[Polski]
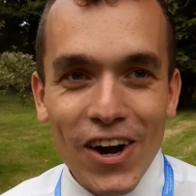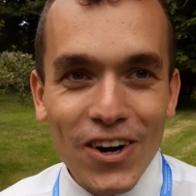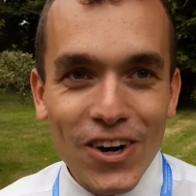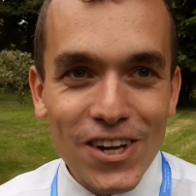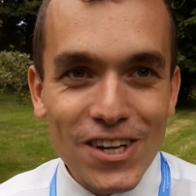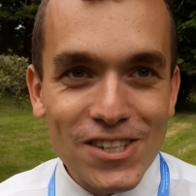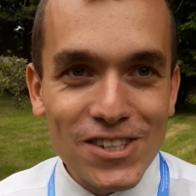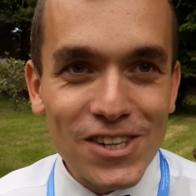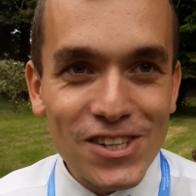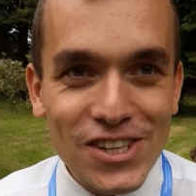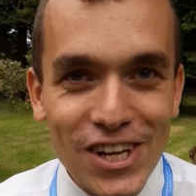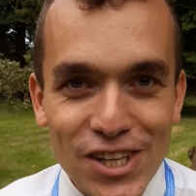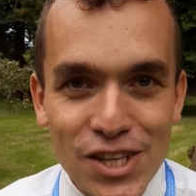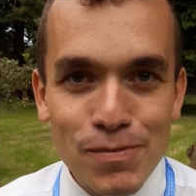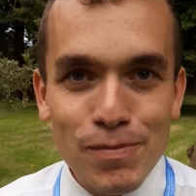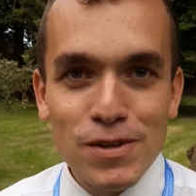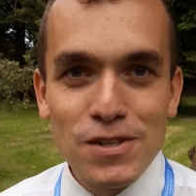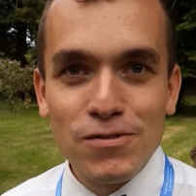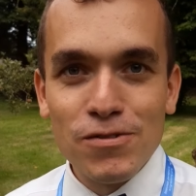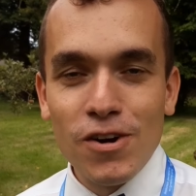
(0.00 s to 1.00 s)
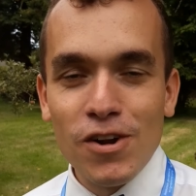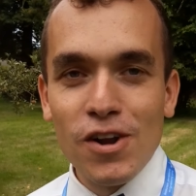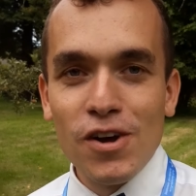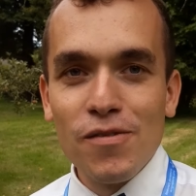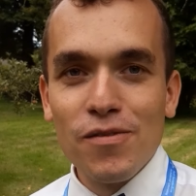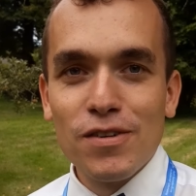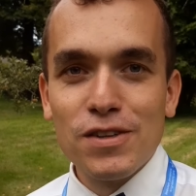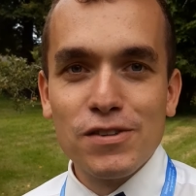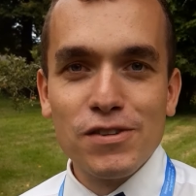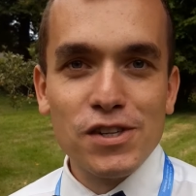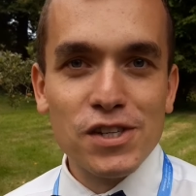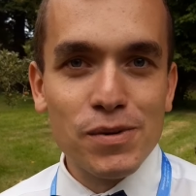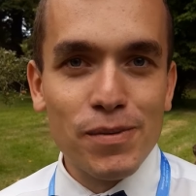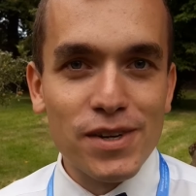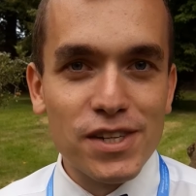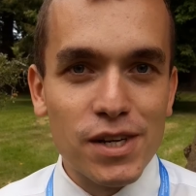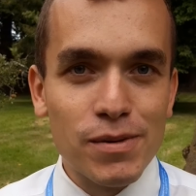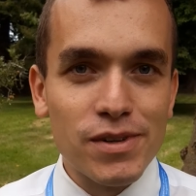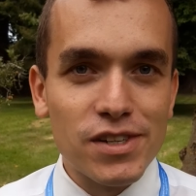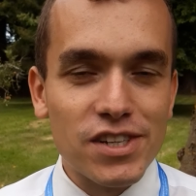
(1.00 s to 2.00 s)
okoliczności na to pozwolą, oczywiście
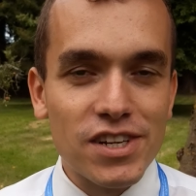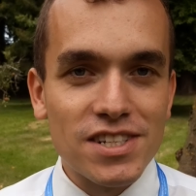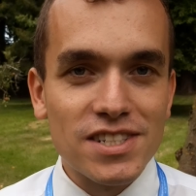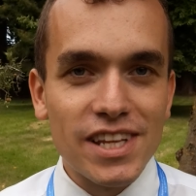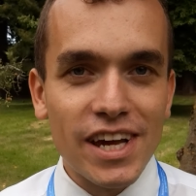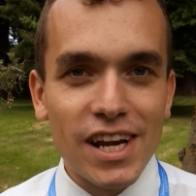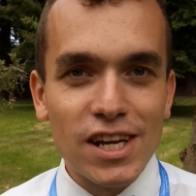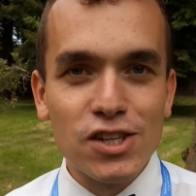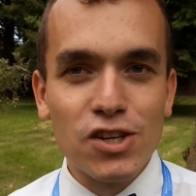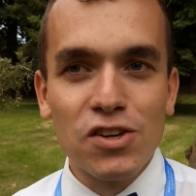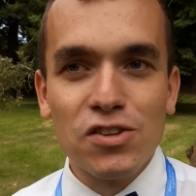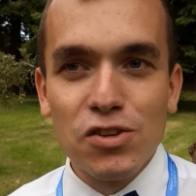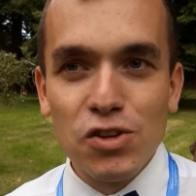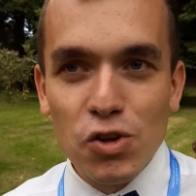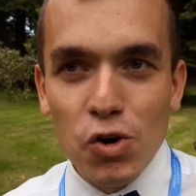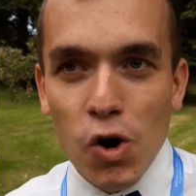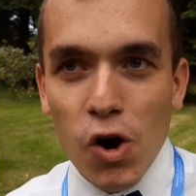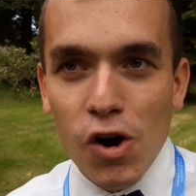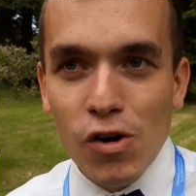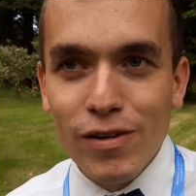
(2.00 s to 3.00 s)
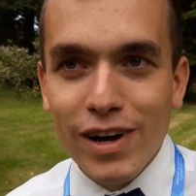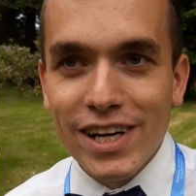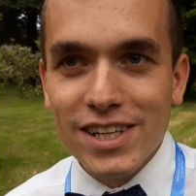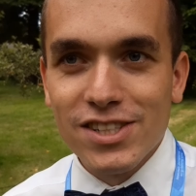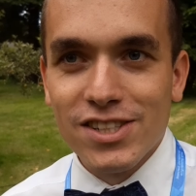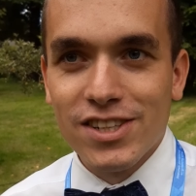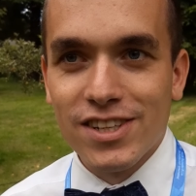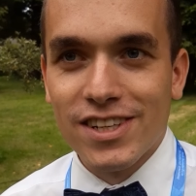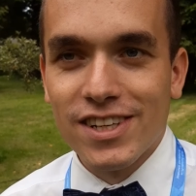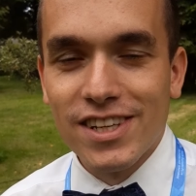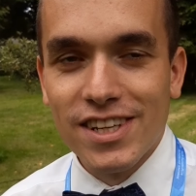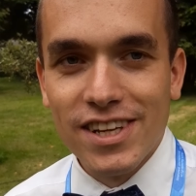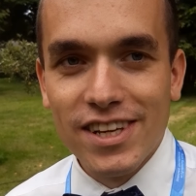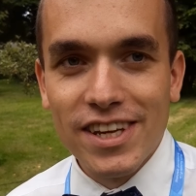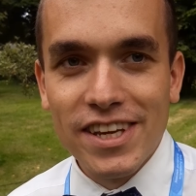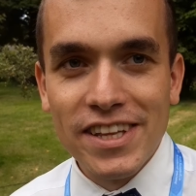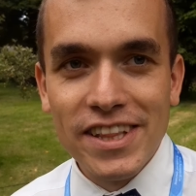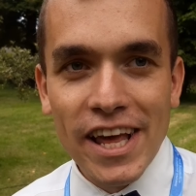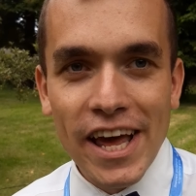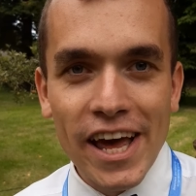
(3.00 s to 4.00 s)
będziemy się starać kontynuować e,
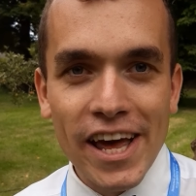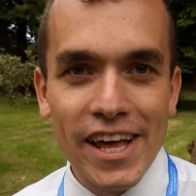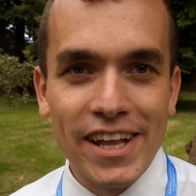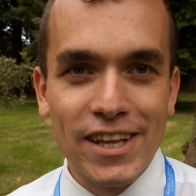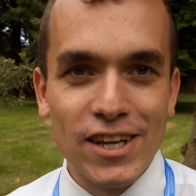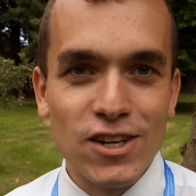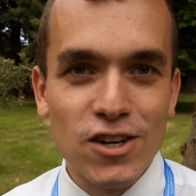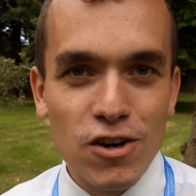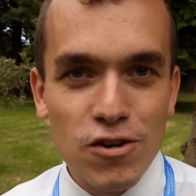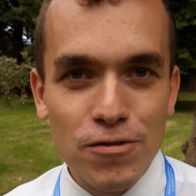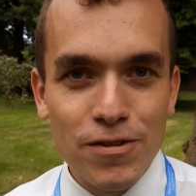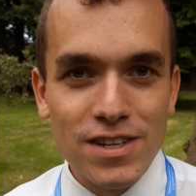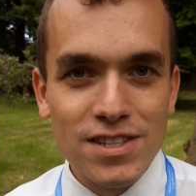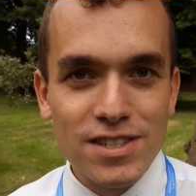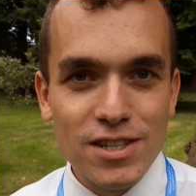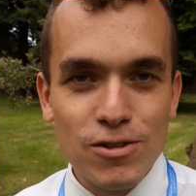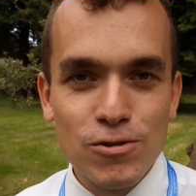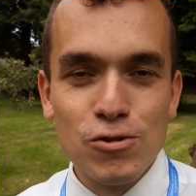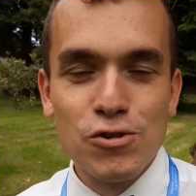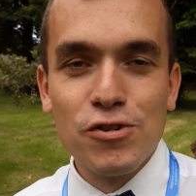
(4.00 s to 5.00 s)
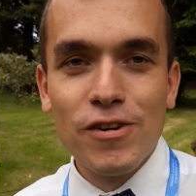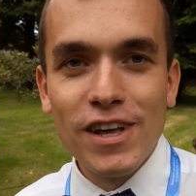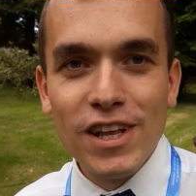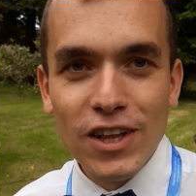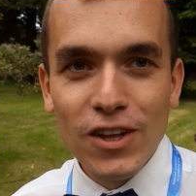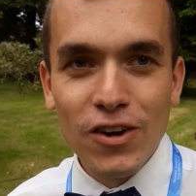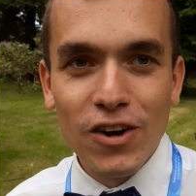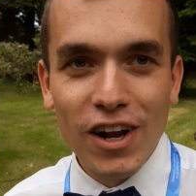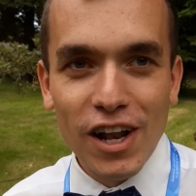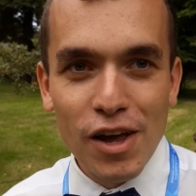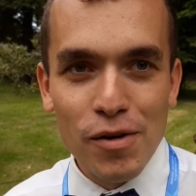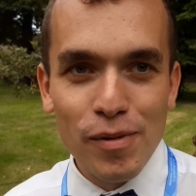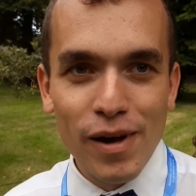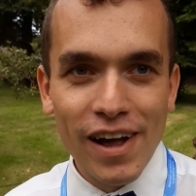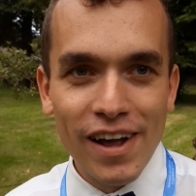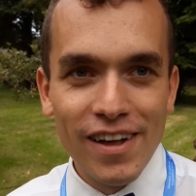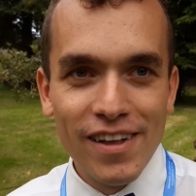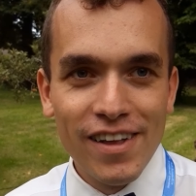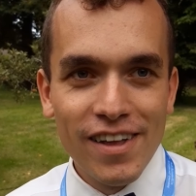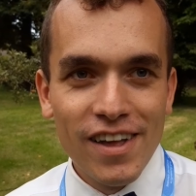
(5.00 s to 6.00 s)
ideę tego festynu Święto Chleba,